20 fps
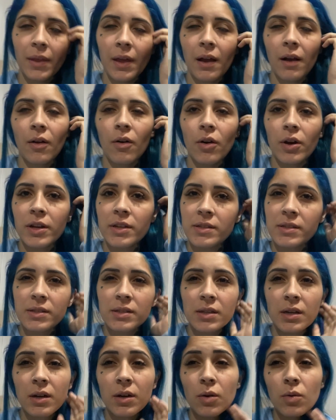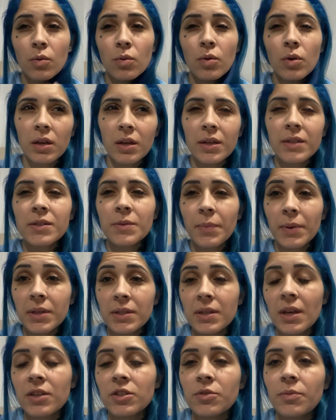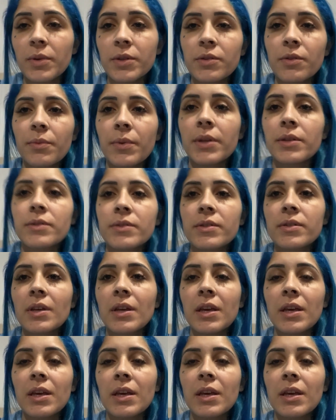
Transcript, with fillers: Agora são 15 para 7 mais ou menos.